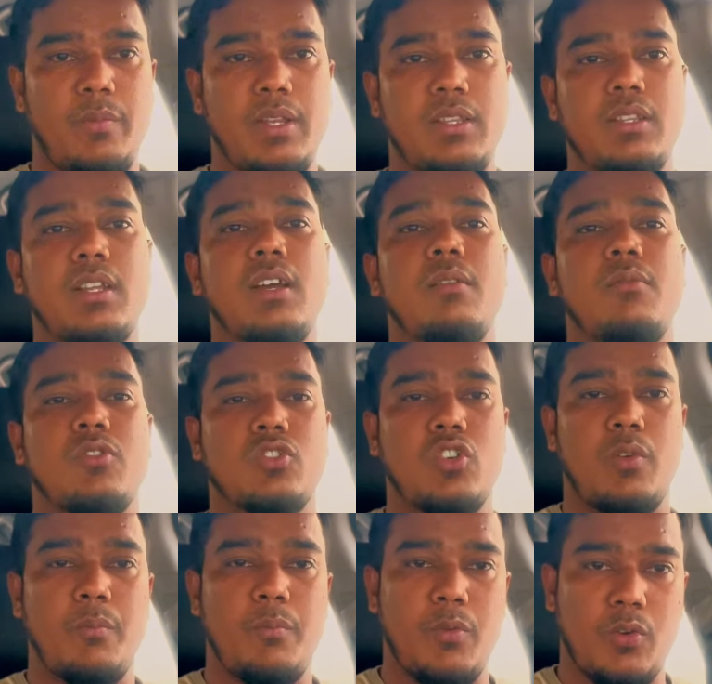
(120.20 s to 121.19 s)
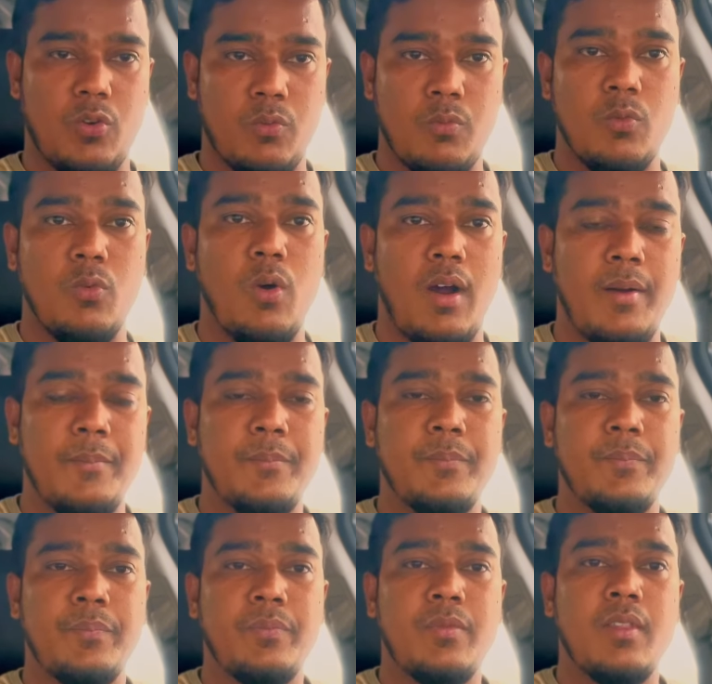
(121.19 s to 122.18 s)
মিথ্যা এবং সম্পূর্ণ বুয়া
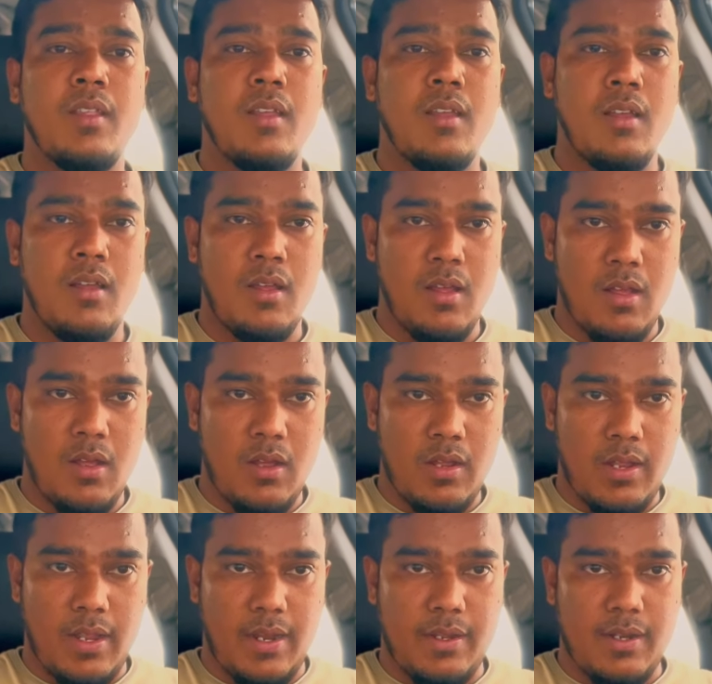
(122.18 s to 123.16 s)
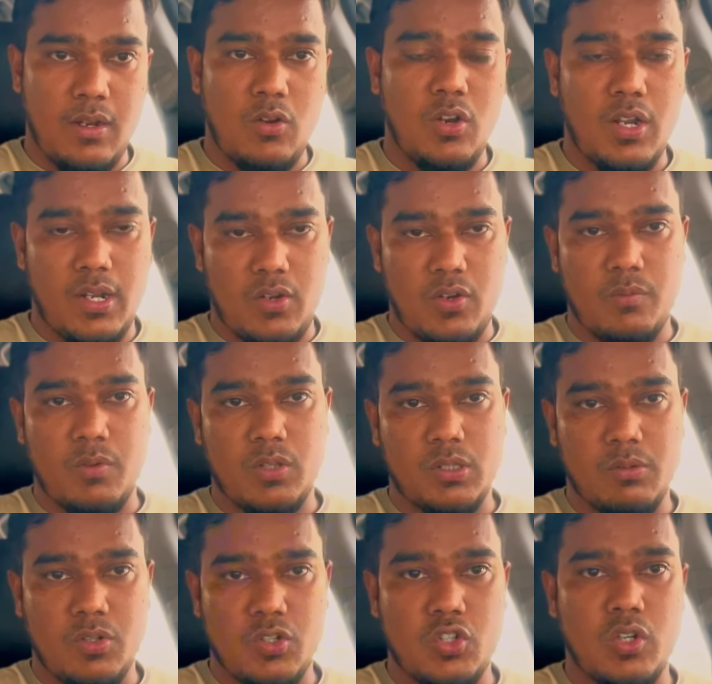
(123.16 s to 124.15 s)
এটা করা এখন
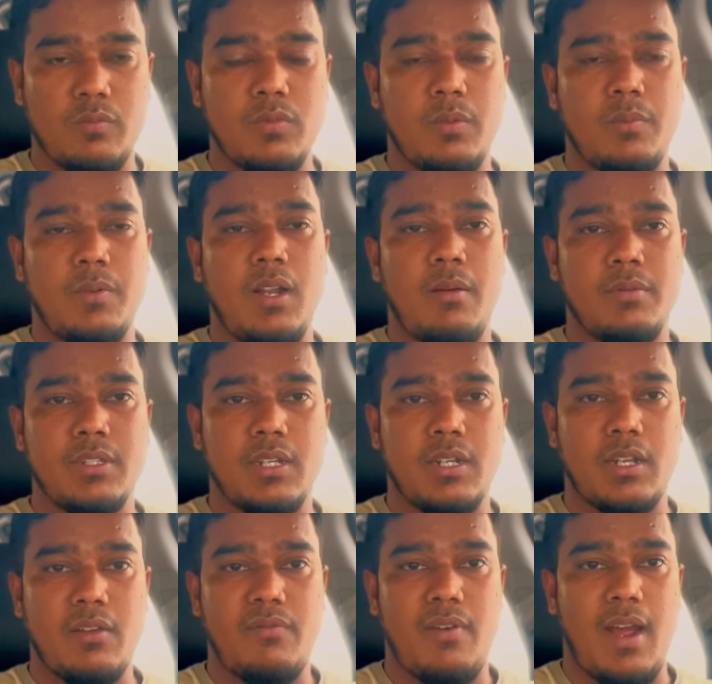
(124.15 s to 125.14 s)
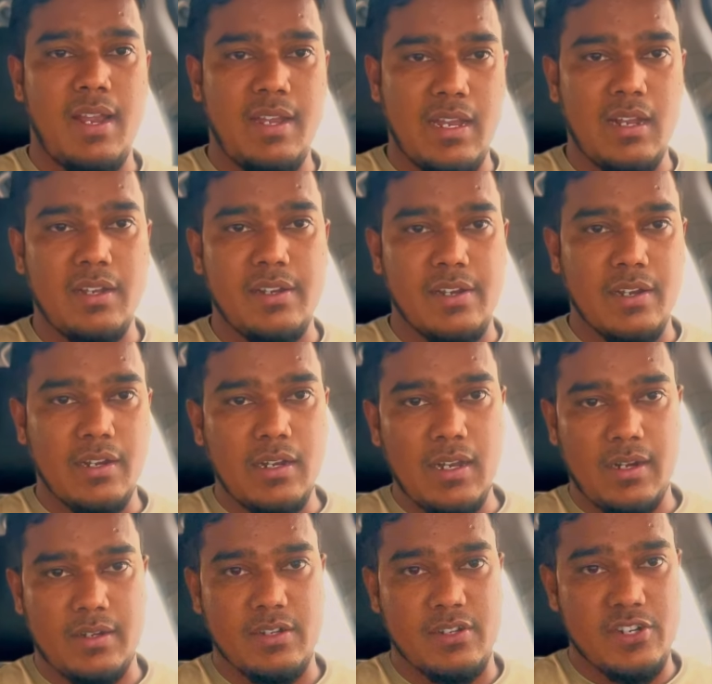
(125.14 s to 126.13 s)
বর্তমানে সম্ভব না আমাদেরকে ফাইনাল
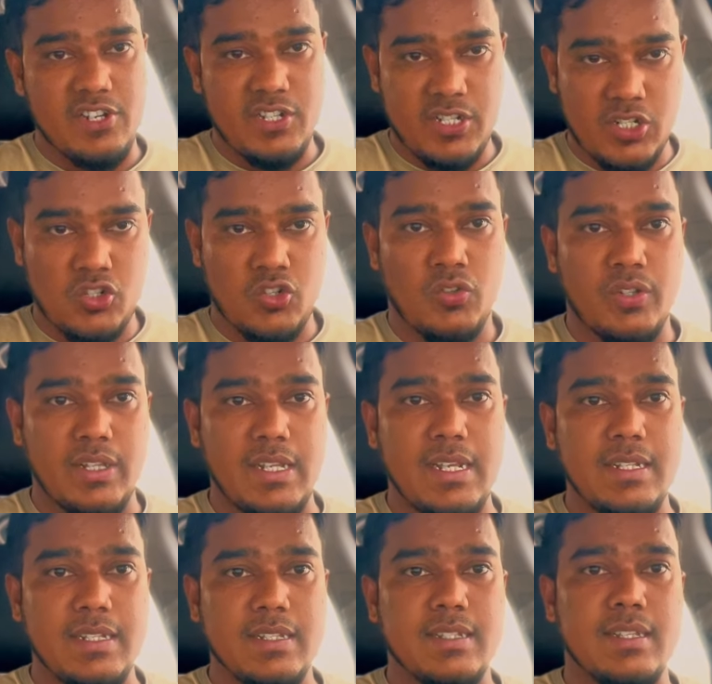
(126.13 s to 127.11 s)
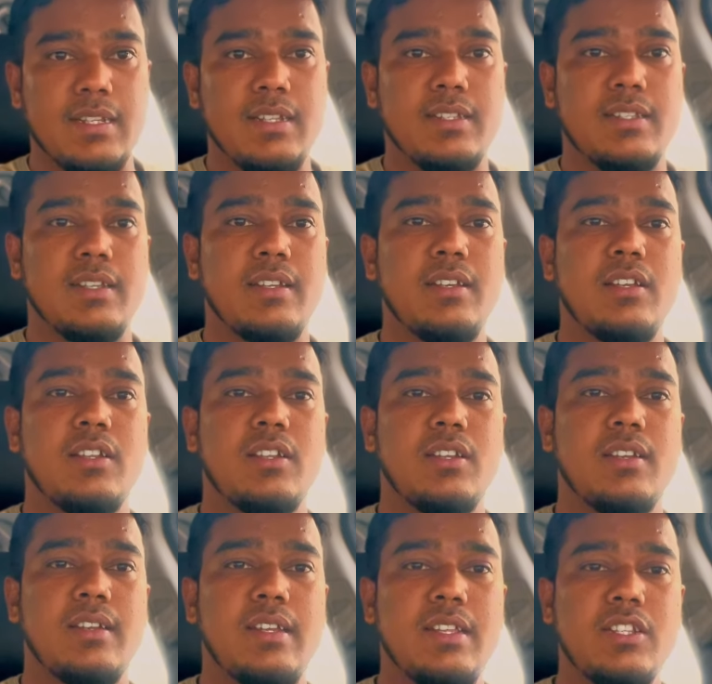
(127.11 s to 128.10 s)
ডিগলার ডিসিশন দিয়ে দিছে যে
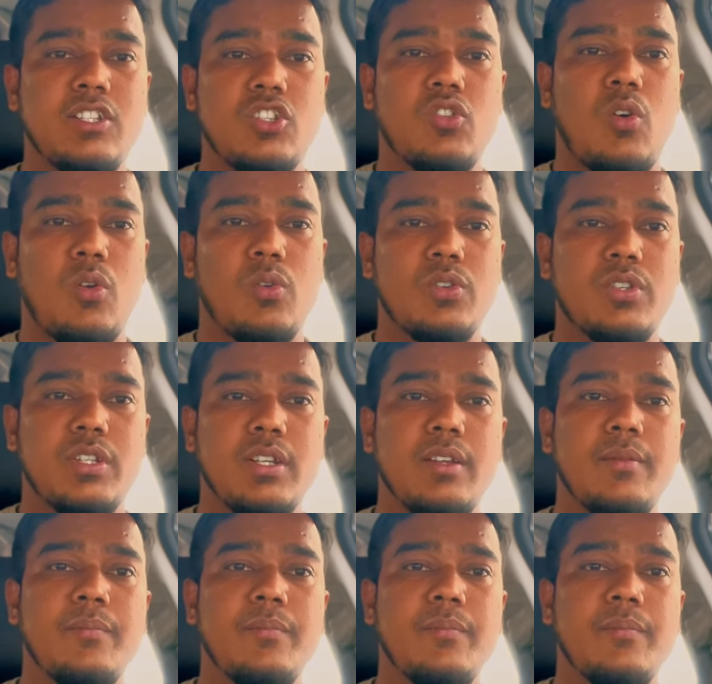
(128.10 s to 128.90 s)
নিজ খরচে